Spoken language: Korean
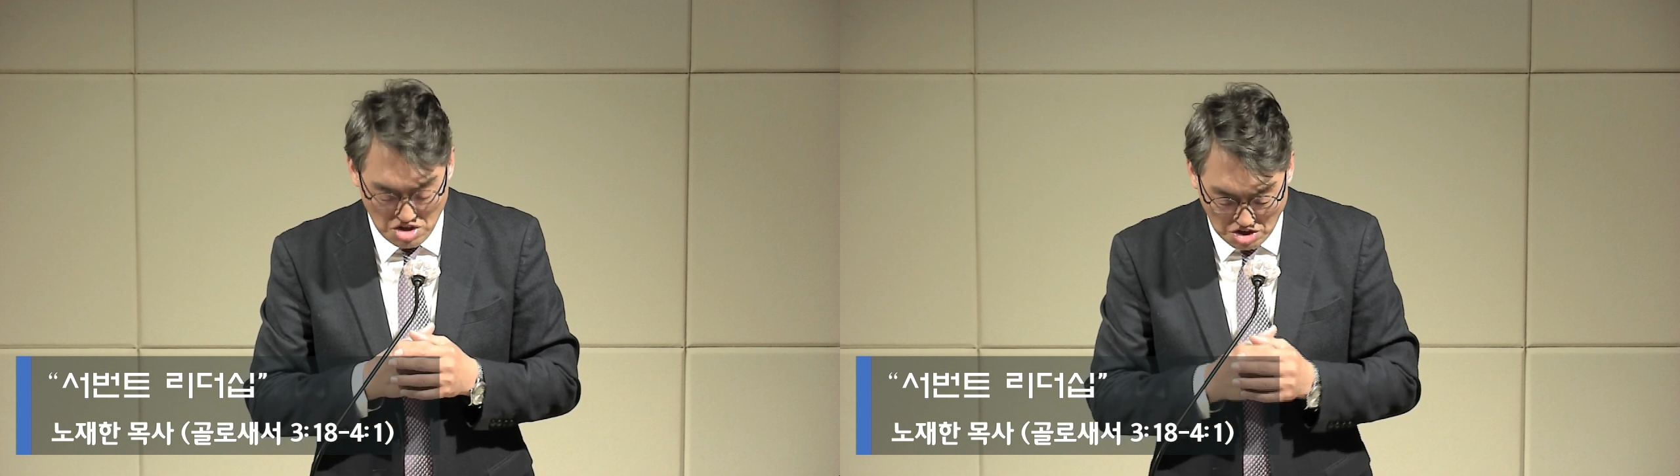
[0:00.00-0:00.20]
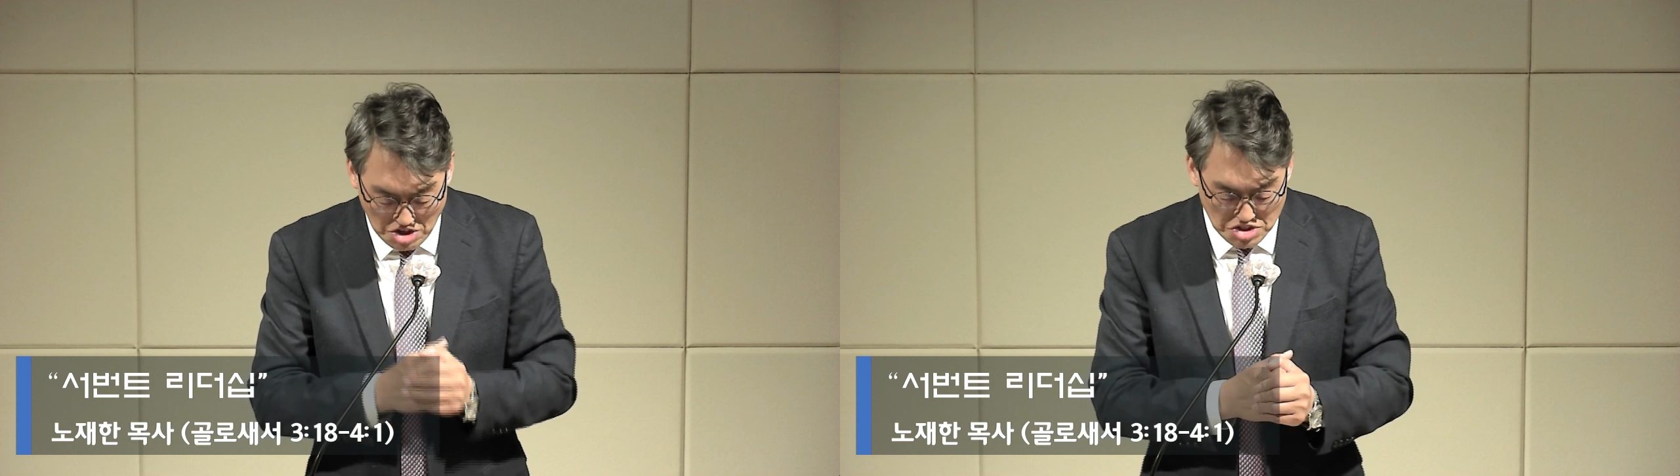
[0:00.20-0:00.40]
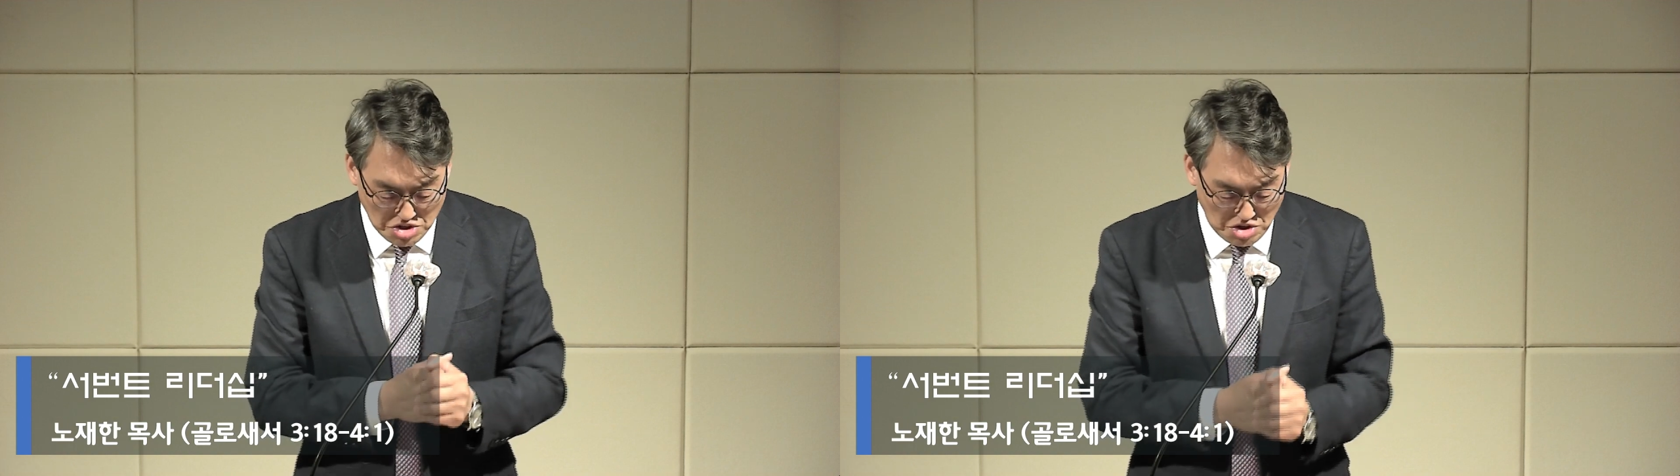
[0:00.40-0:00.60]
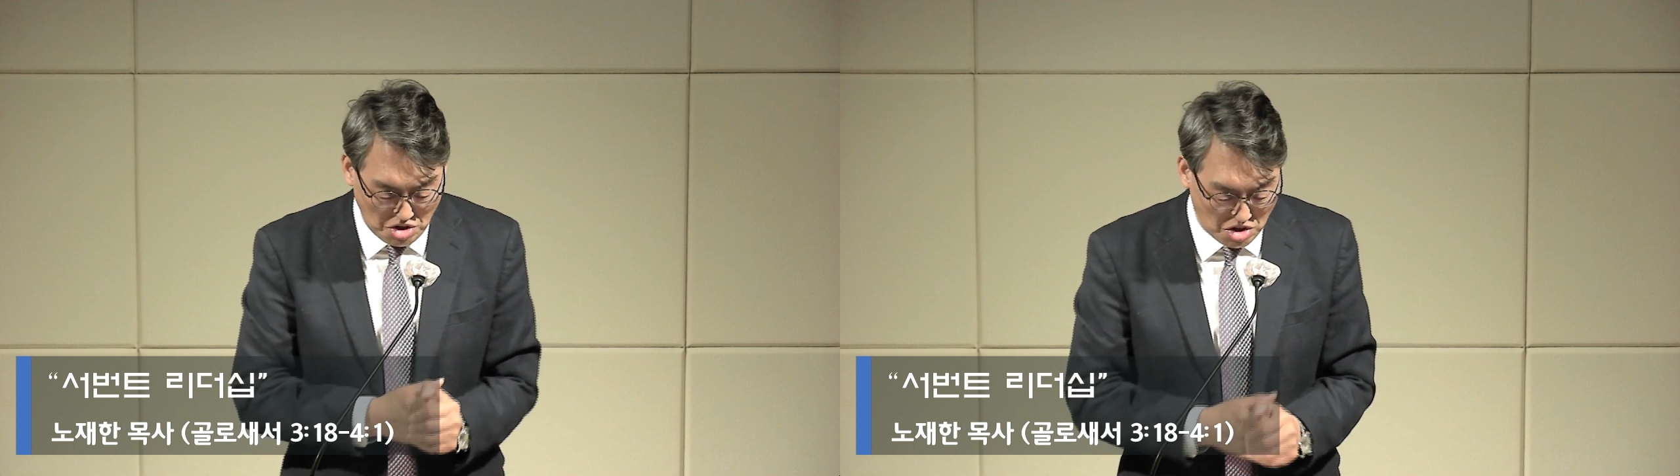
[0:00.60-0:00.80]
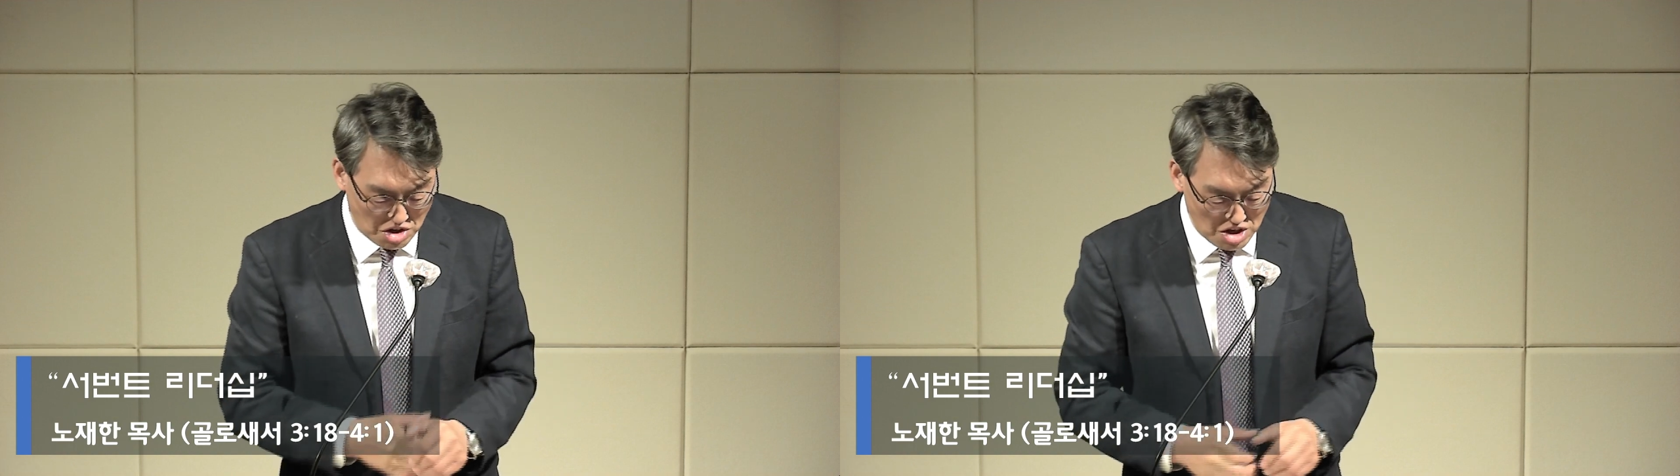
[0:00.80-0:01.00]

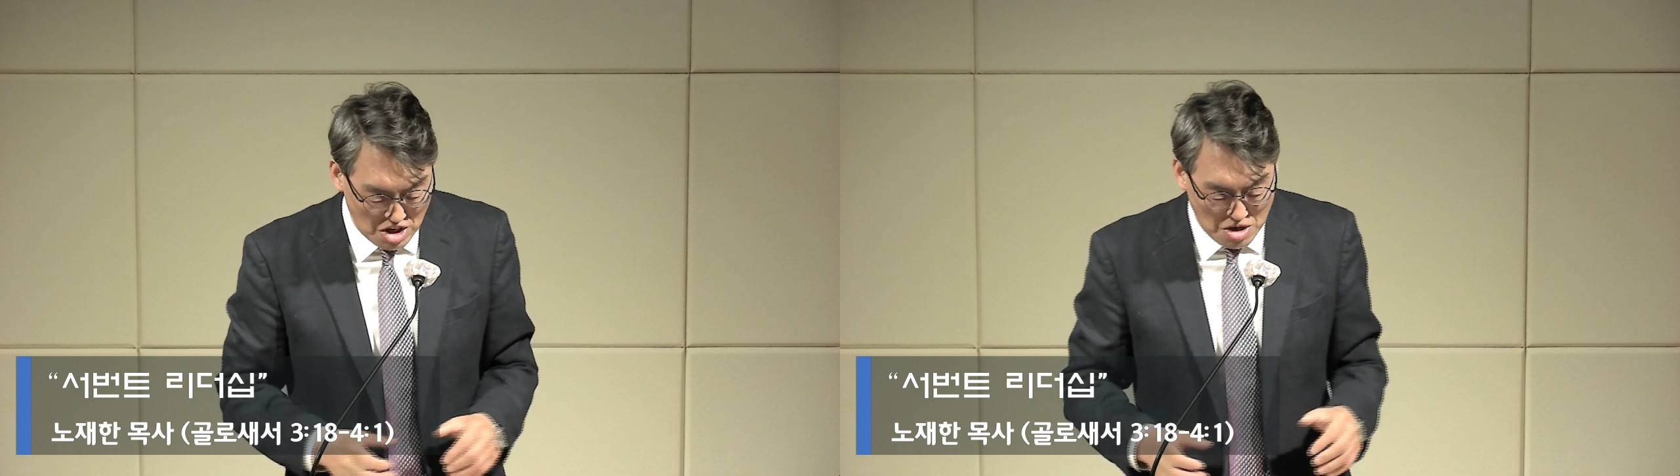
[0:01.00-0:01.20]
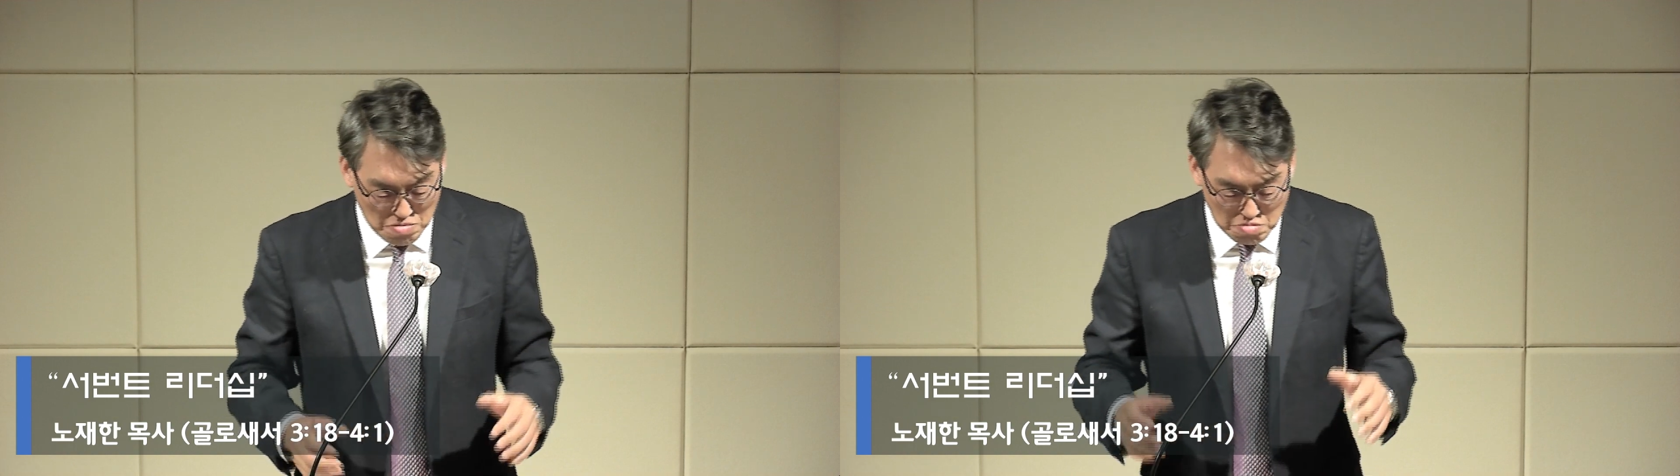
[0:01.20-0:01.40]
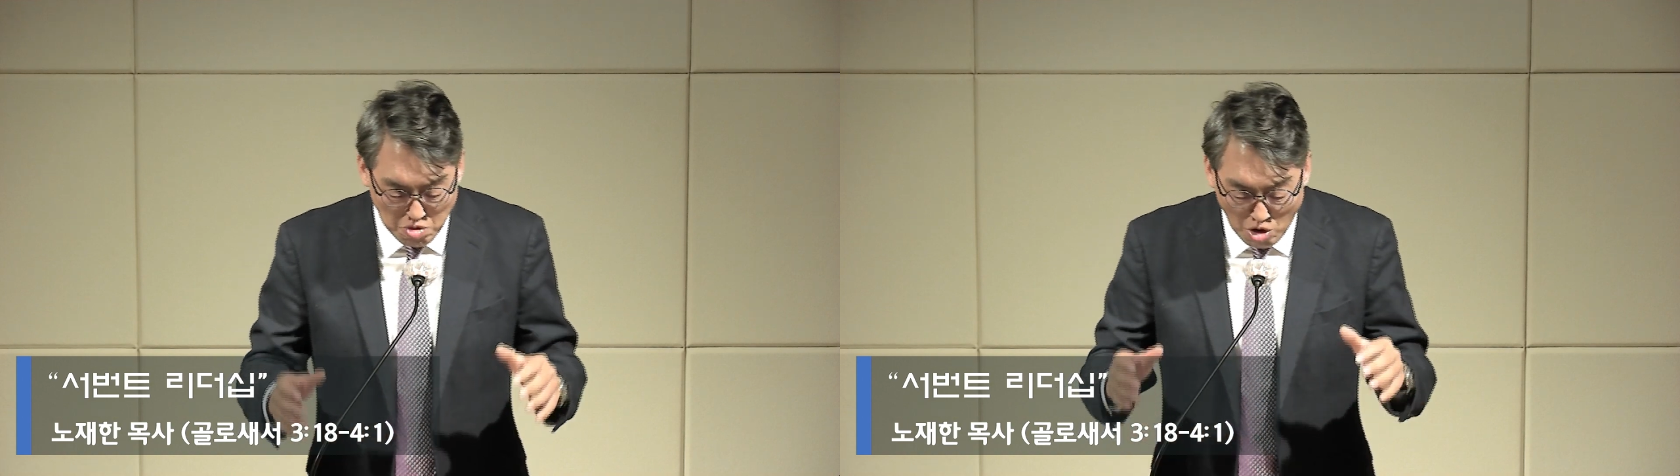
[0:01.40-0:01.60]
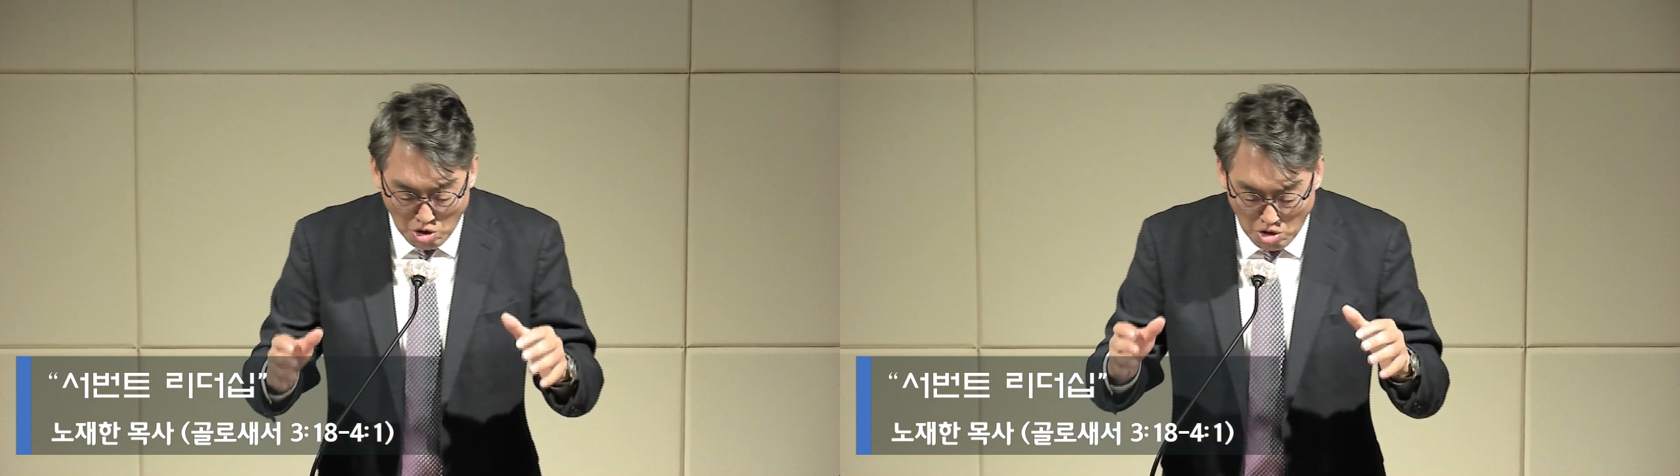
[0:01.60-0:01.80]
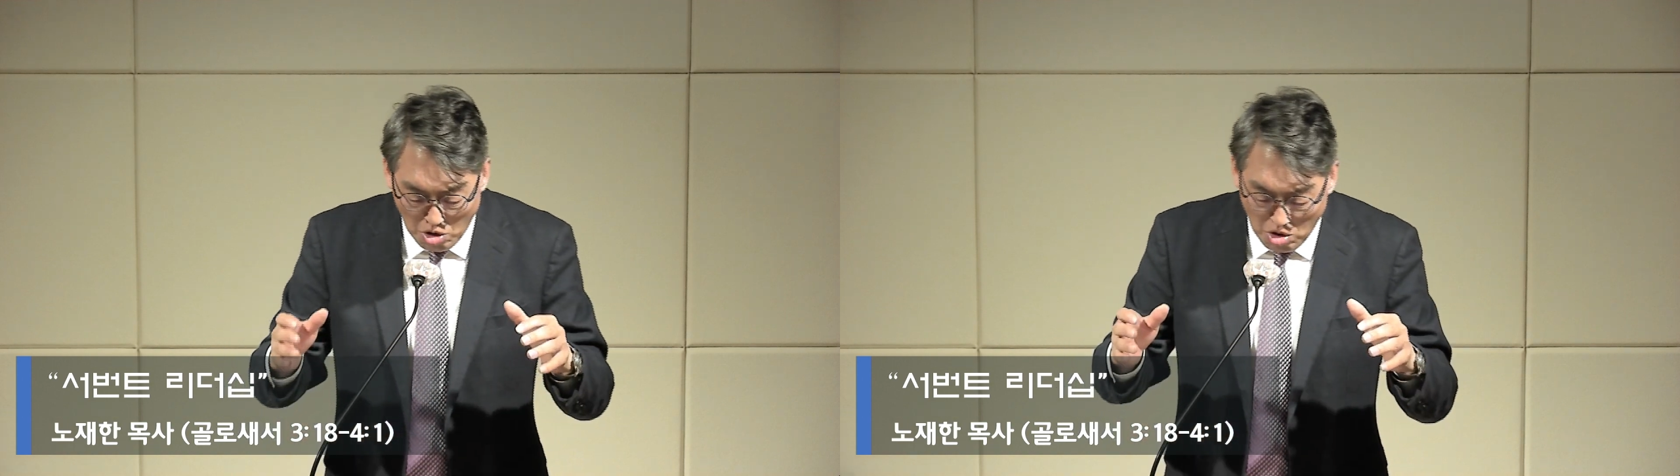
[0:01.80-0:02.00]
그래서
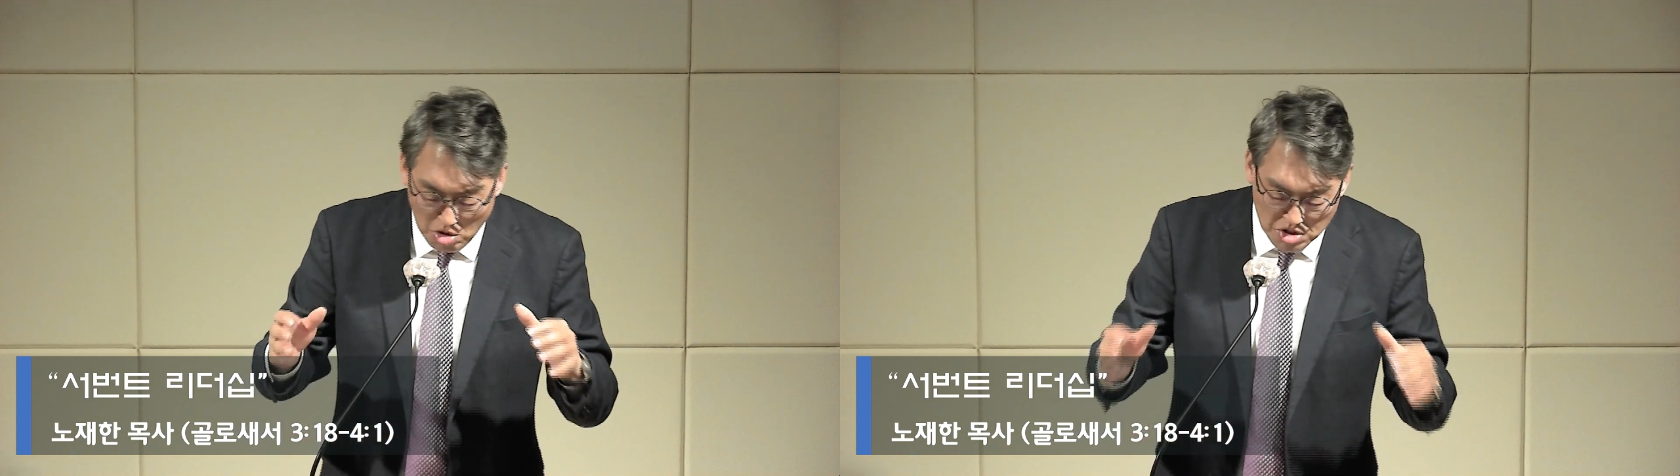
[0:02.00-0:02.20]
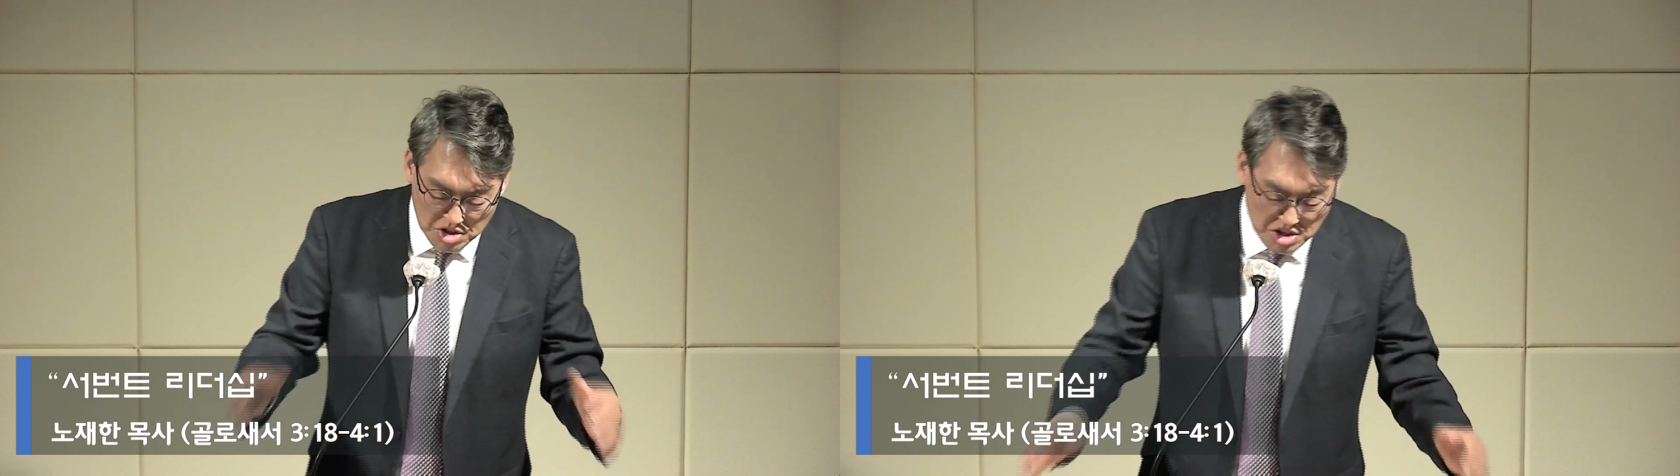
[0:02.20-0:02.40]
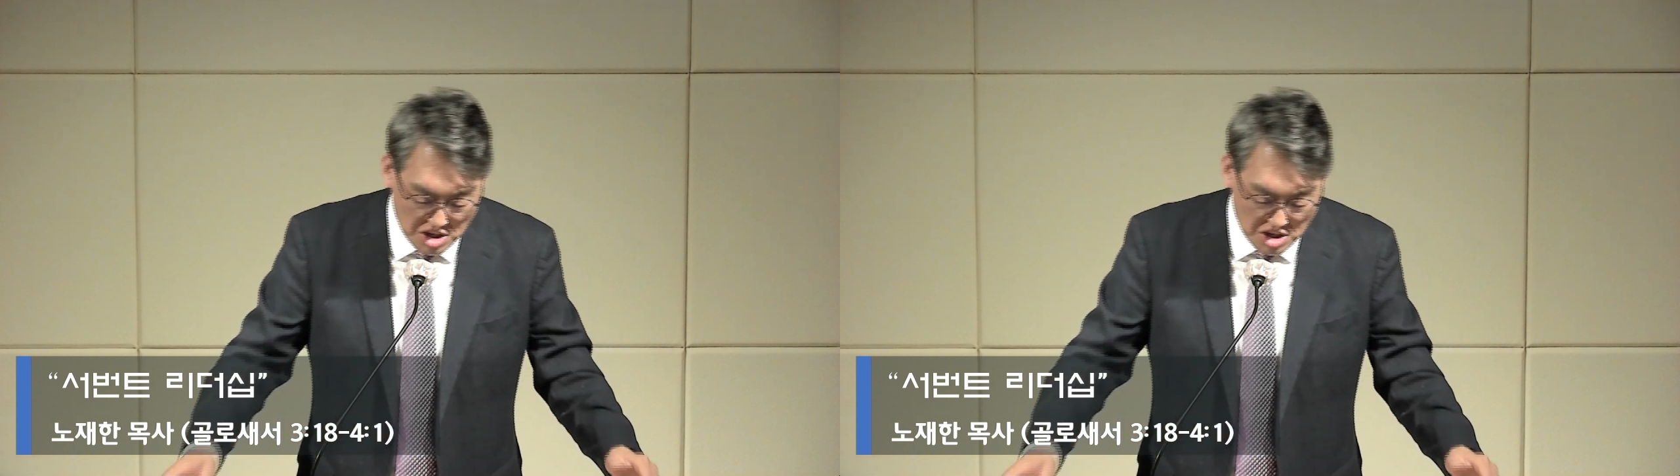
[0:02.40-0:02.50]
모든